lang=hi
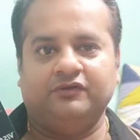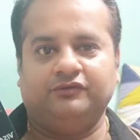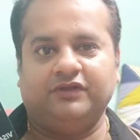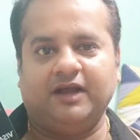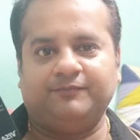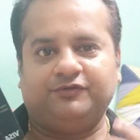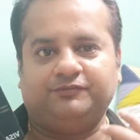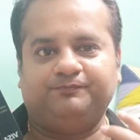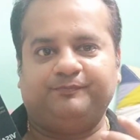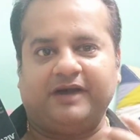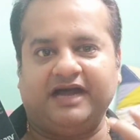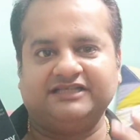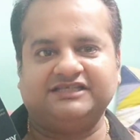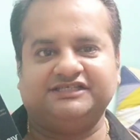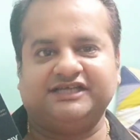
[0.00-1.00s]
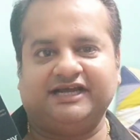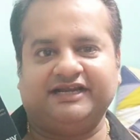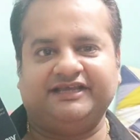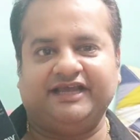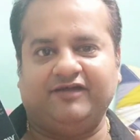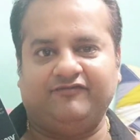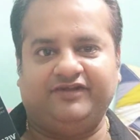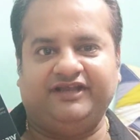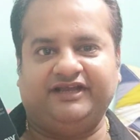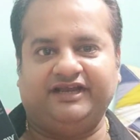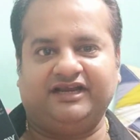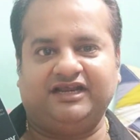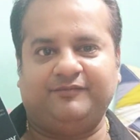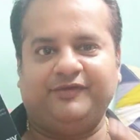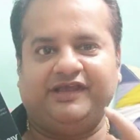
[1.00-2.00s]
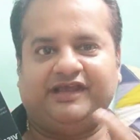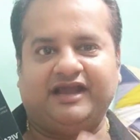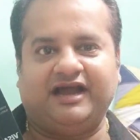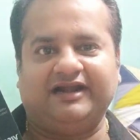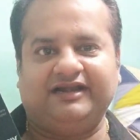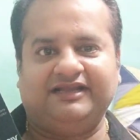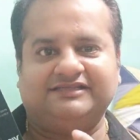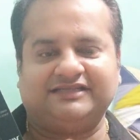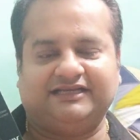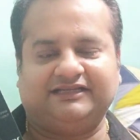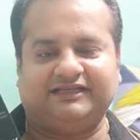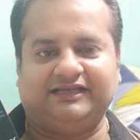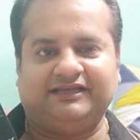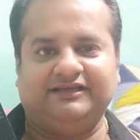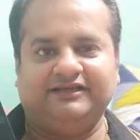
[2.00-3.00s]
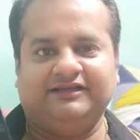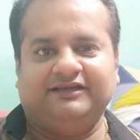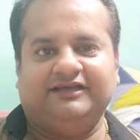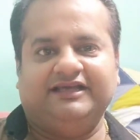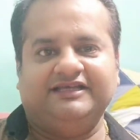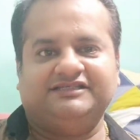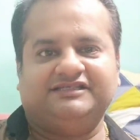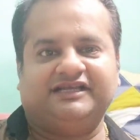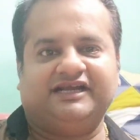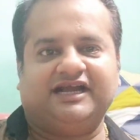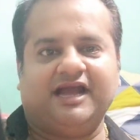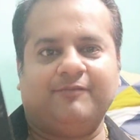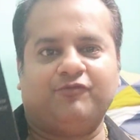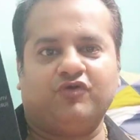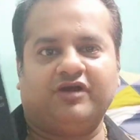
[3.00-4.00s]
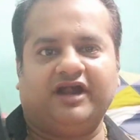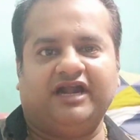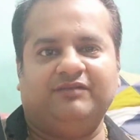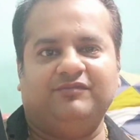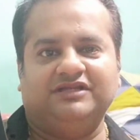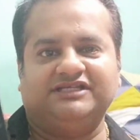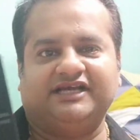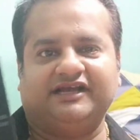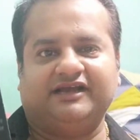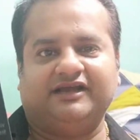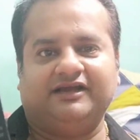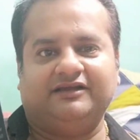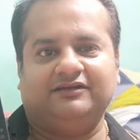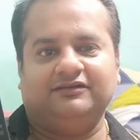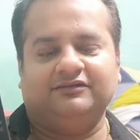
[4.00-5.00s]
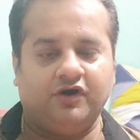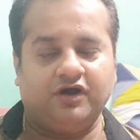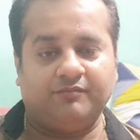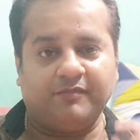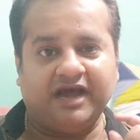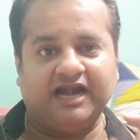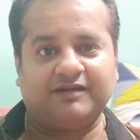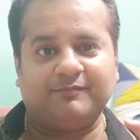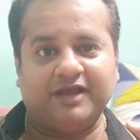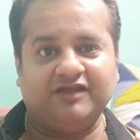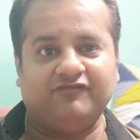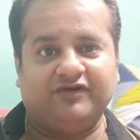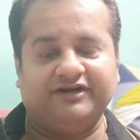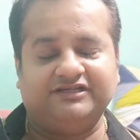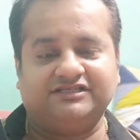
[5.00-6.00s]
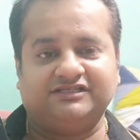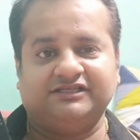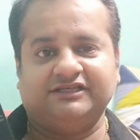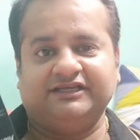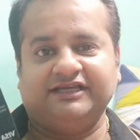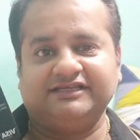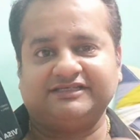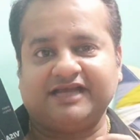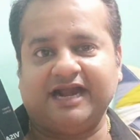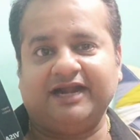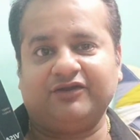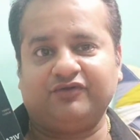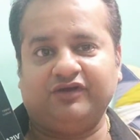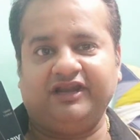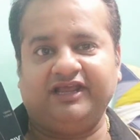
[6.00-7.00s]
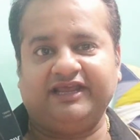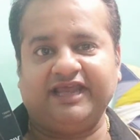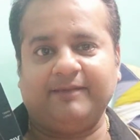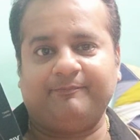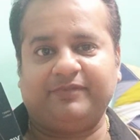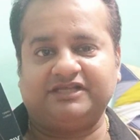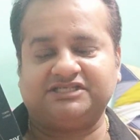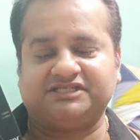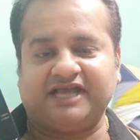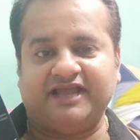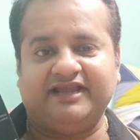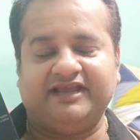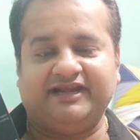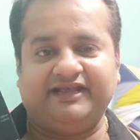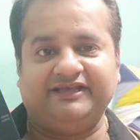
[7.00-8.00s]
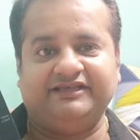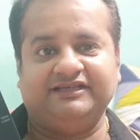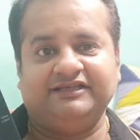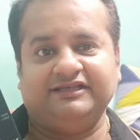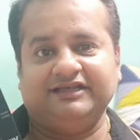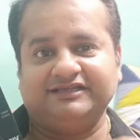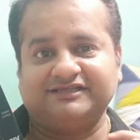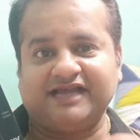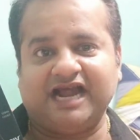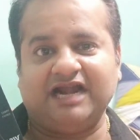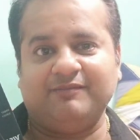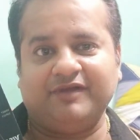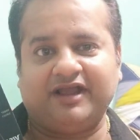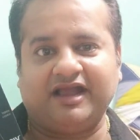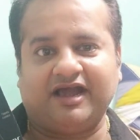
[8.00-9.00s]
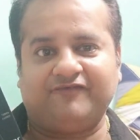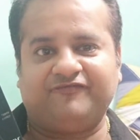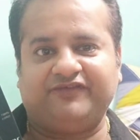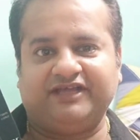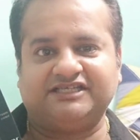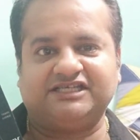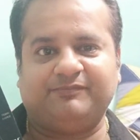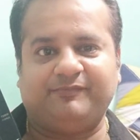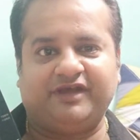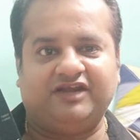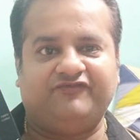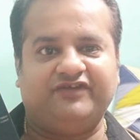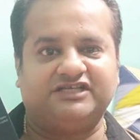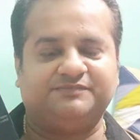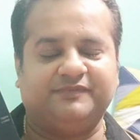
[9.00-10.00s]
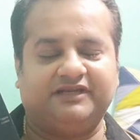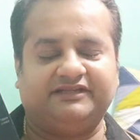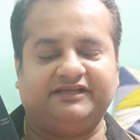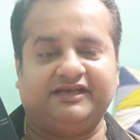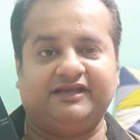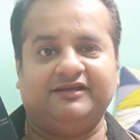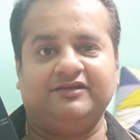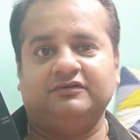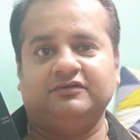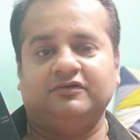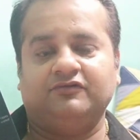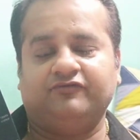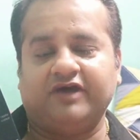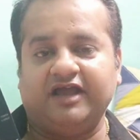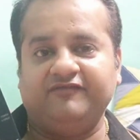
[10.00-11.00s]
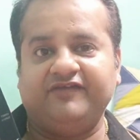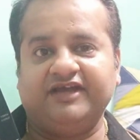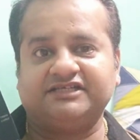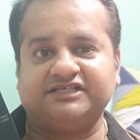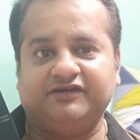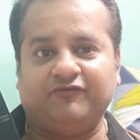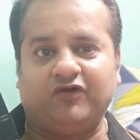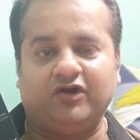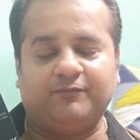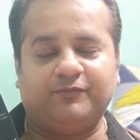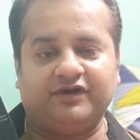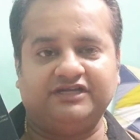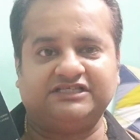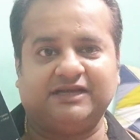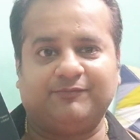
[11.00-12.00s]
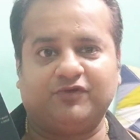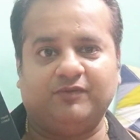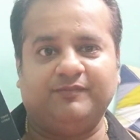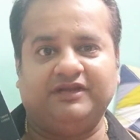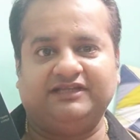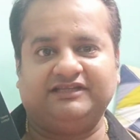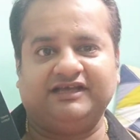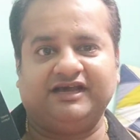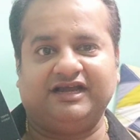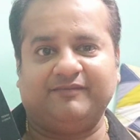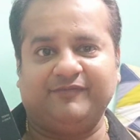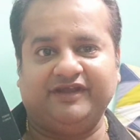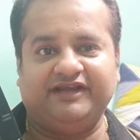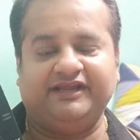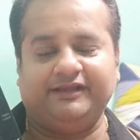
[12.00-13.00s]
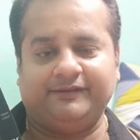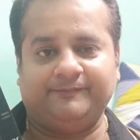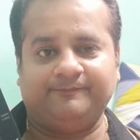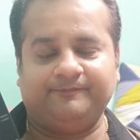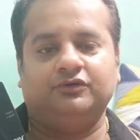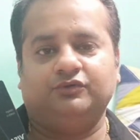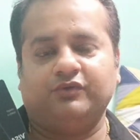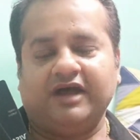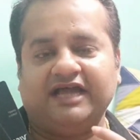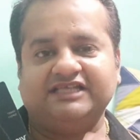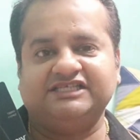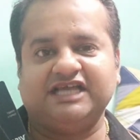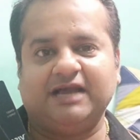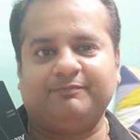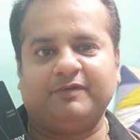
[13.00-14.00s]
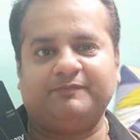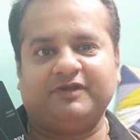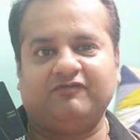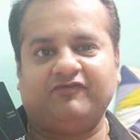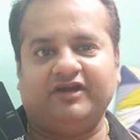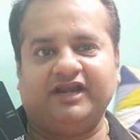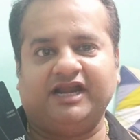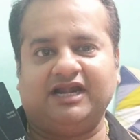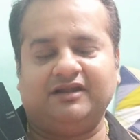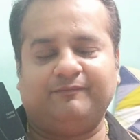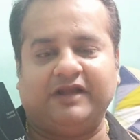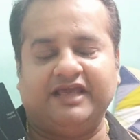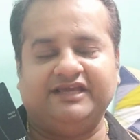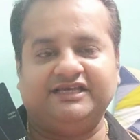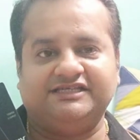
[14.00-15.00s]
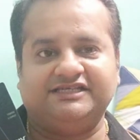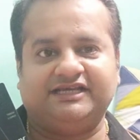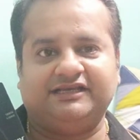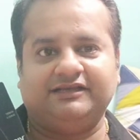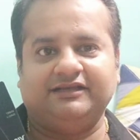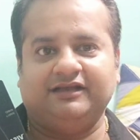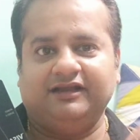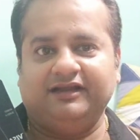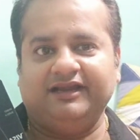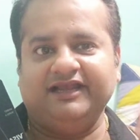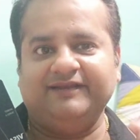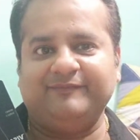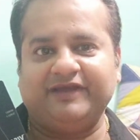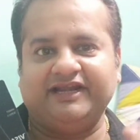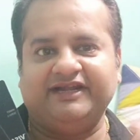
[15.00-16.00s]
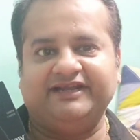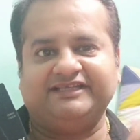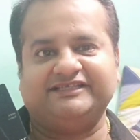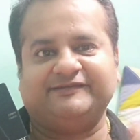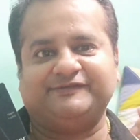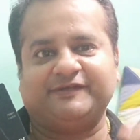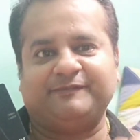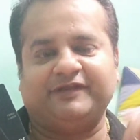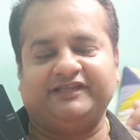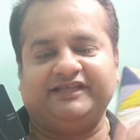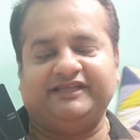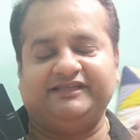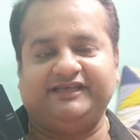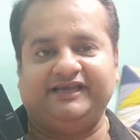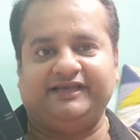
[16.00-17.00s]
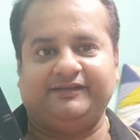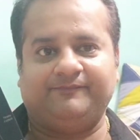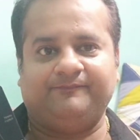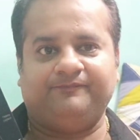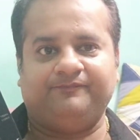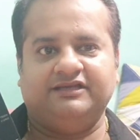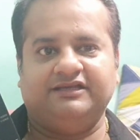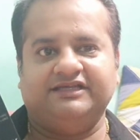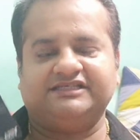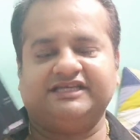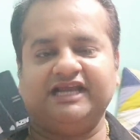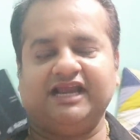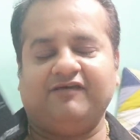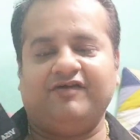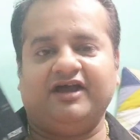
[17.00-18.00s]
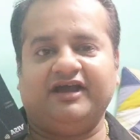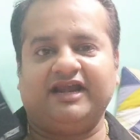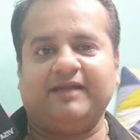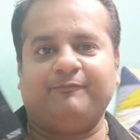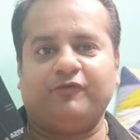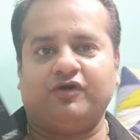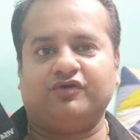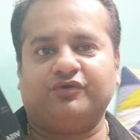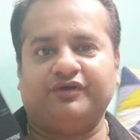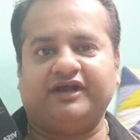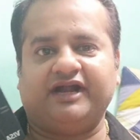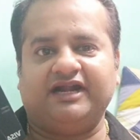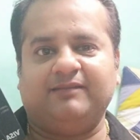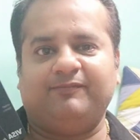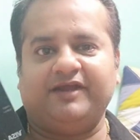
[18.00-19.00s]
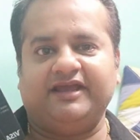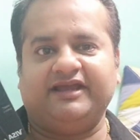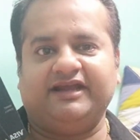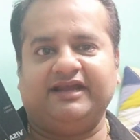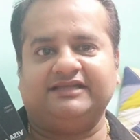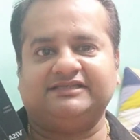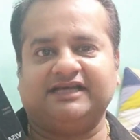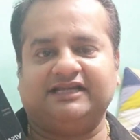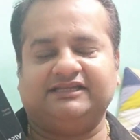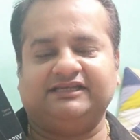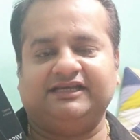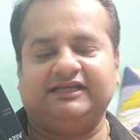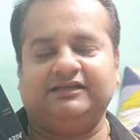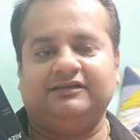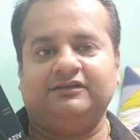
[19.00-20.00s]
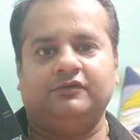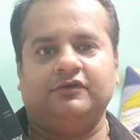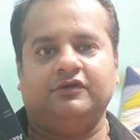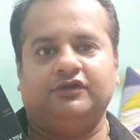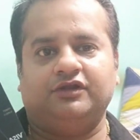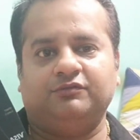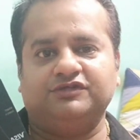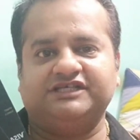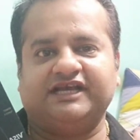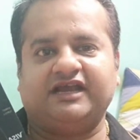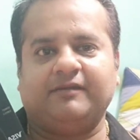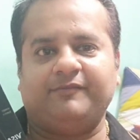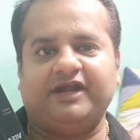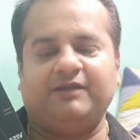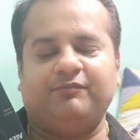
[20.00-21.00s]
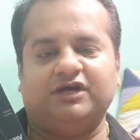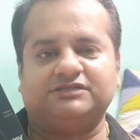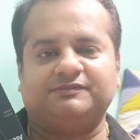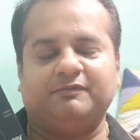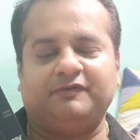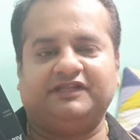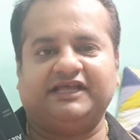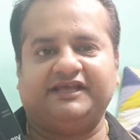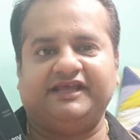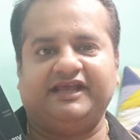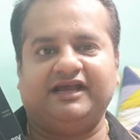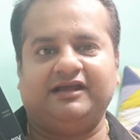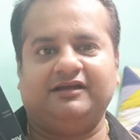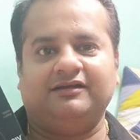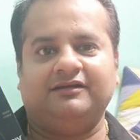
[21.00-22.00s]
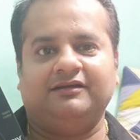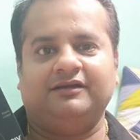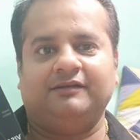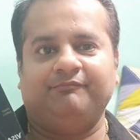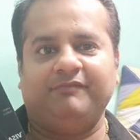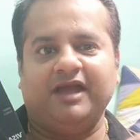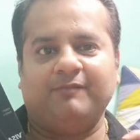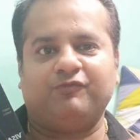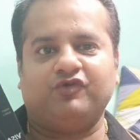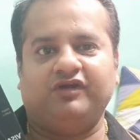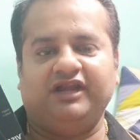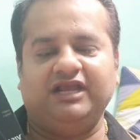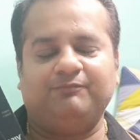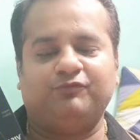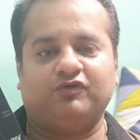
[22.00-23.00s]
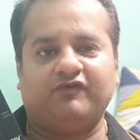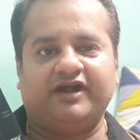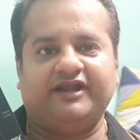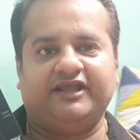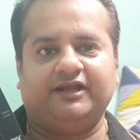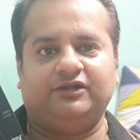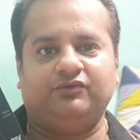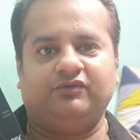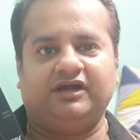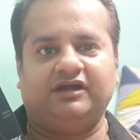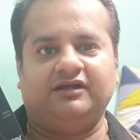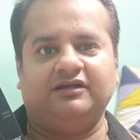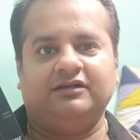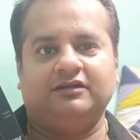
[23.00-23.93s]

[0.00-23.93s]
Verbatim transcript: तो आप पाँच हज़ार की एफ करके भी ये कार्ड ले सकते हैं इस तरह का आपको कार्ड मिल जाएगा और मार्क माई वर्ड्स इस कार्ड को लेके आप पछताएंगे नहीं इस कार्ड में काफ़ी अच्छे बेनिफिट्स मिलते हैं फाइव एक्स रिवॉर्ड पॉइंट्स आपको मिलते हैं हर महीने तो आज ही आप अपना वन कार्ड अप्लाई कीजिए लिंक मैंने डिस्क्रिप्शन में दे दी है इसके अलावा अगर आप और कोई कार्ड अप्लाई करना चाहते हैं तो मुझे कमेंट बॉक्स में बताइएगा मैं आपको लिंक प्रोवाइड कर दूंगा